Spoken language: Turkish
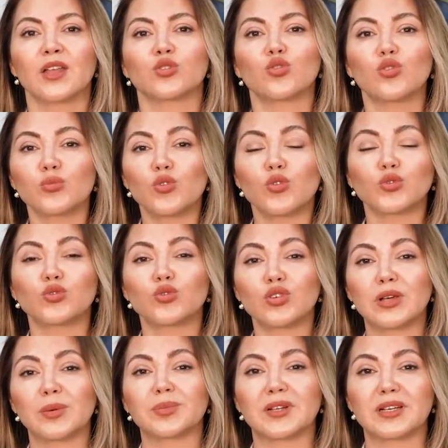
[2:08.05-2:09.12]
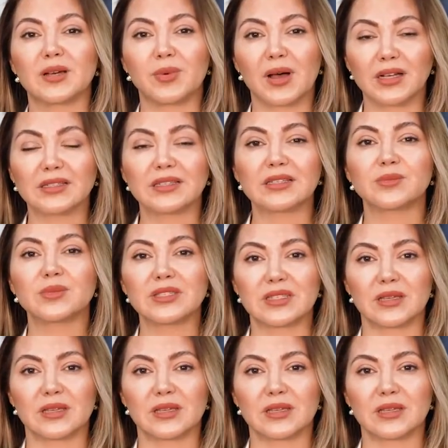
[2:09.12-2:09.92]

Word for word: Doğum kontrol haplarına baktığımız